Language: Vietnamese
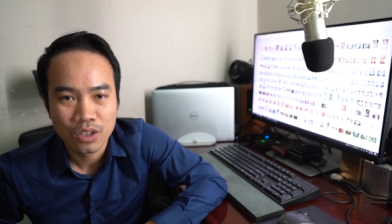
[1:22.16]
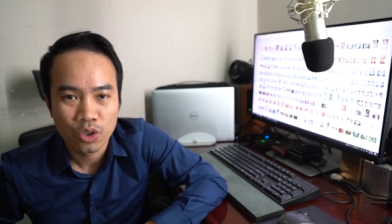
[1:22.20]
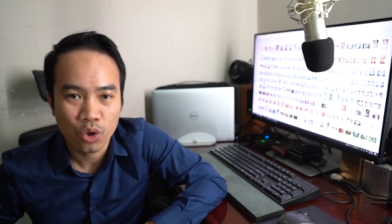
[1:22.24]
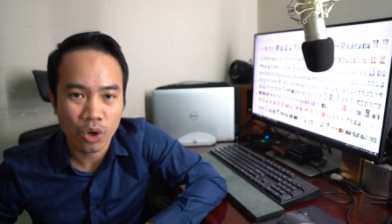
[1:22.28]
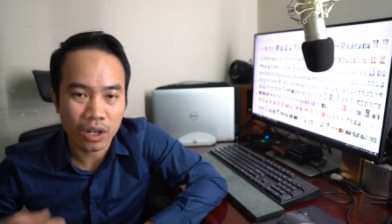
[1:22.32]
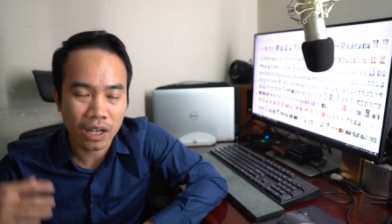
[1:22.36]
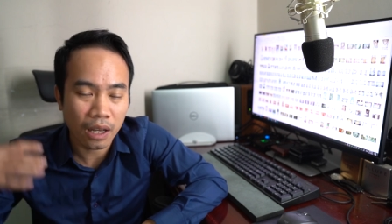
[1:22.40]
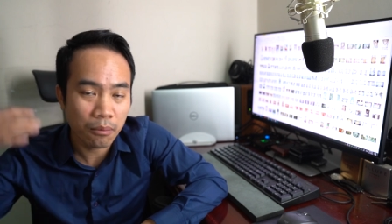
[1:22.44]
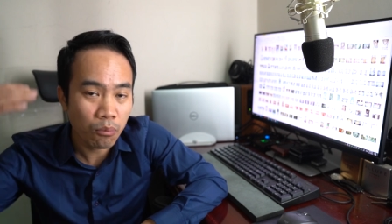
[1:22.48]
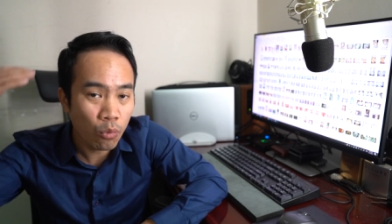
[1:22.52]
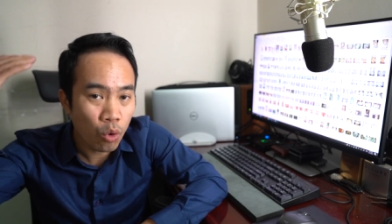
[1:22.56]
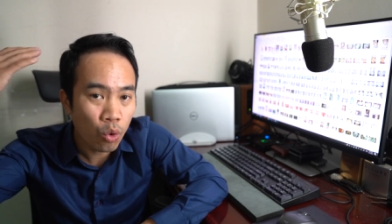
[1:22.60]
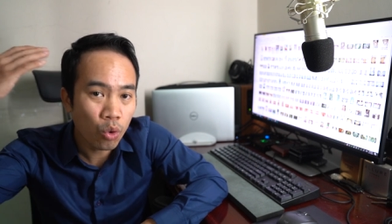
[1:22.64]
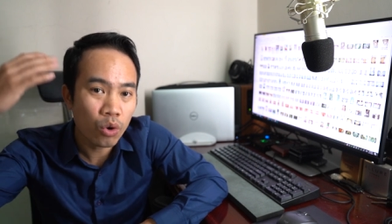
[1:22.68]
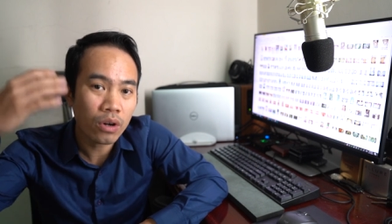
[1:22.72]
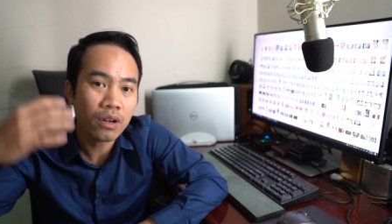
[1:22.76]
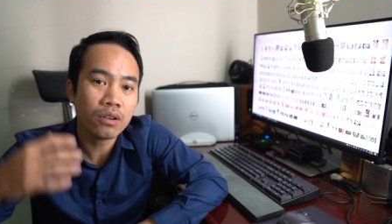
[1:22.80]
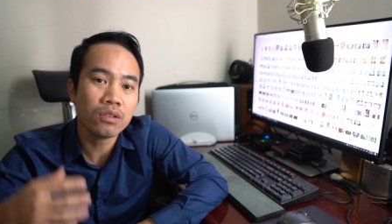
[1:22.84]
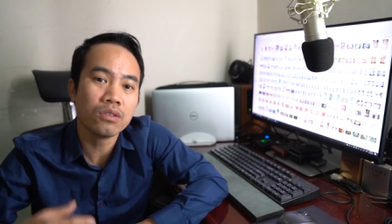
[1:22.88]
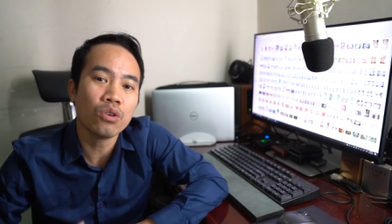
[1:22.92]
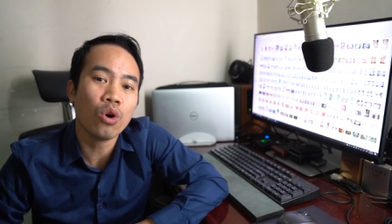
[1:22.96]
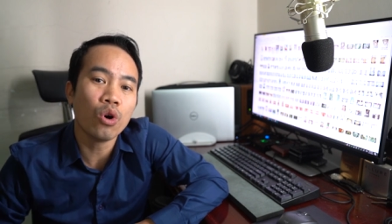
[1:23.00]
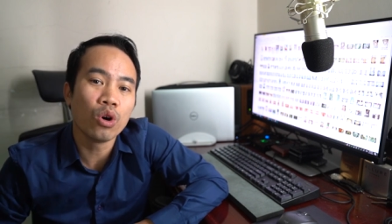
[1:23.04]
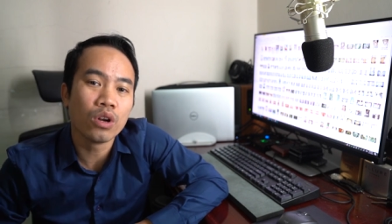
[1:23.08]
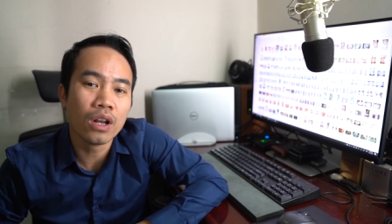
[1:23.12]
hoặc cái mũ
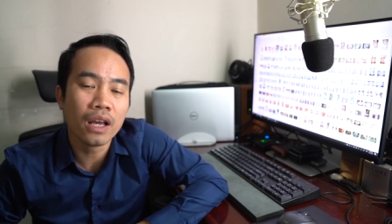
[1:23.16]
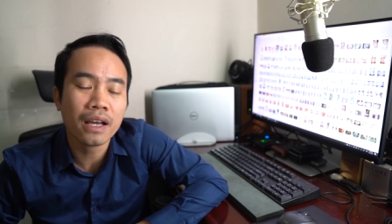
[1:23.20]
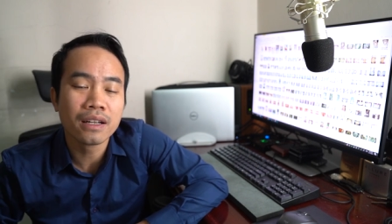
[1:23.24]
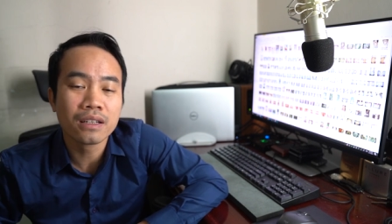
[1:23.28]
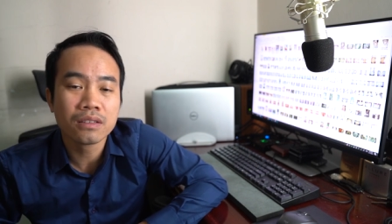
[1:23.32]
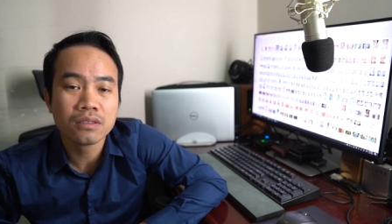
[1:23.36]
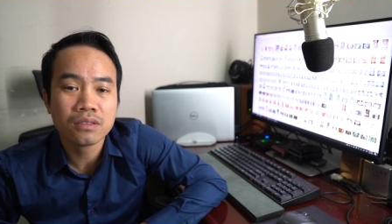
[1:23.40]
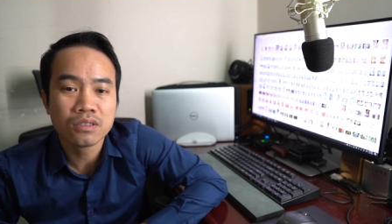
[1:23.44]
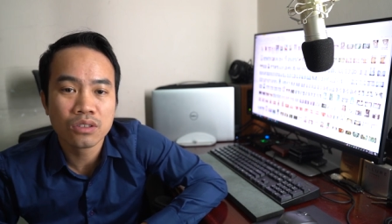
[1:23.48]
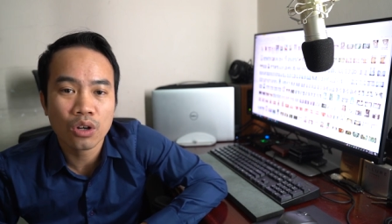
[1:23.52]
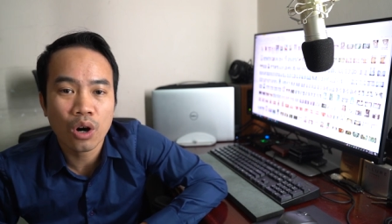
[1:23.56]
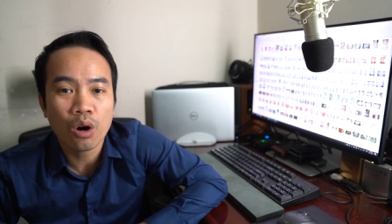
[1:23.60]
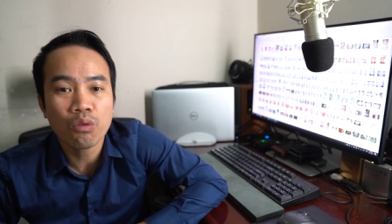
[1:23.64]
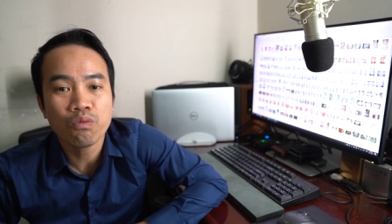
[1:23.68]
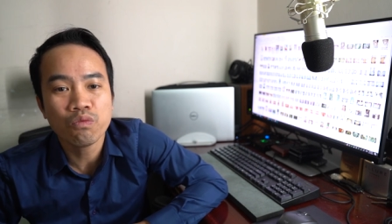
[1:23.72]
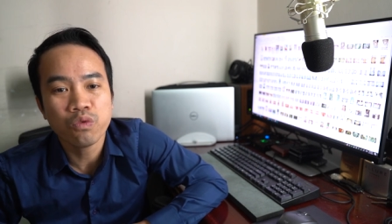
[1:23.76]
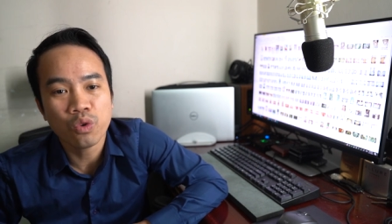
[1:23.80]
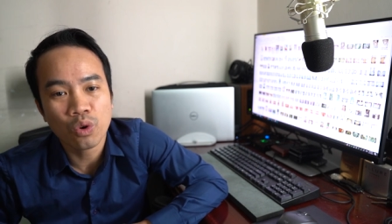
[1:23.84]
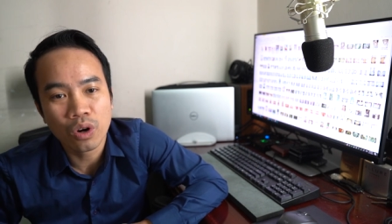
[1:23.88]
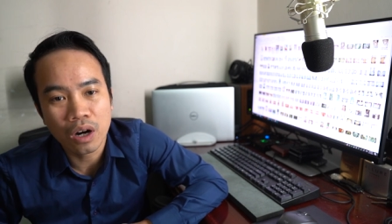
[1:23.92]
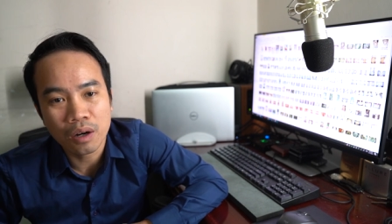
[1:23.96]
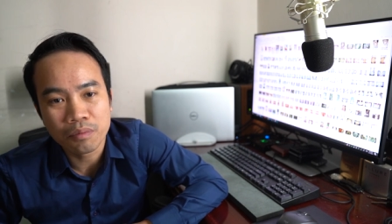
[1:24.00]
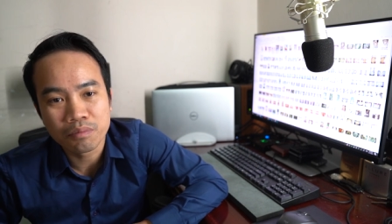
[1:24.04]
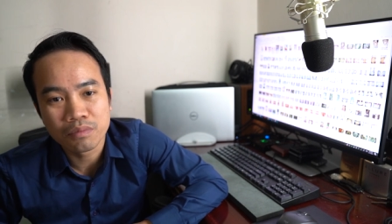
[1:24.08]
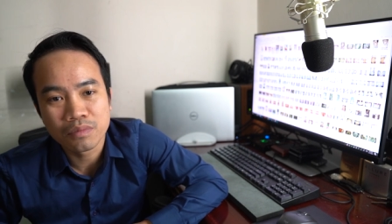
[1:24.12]
đội lên nó không
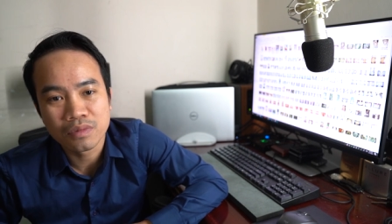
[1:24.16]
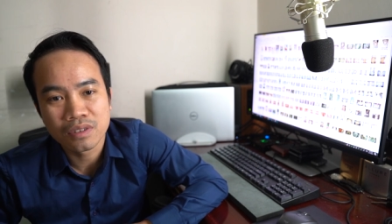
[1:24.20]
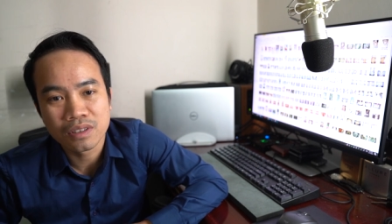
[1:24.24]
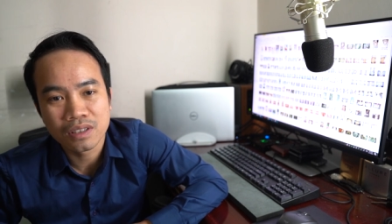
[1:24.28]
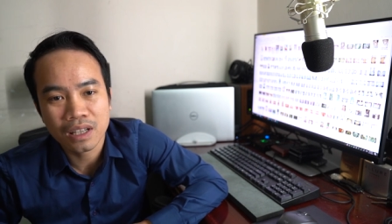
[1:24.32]
phù hợp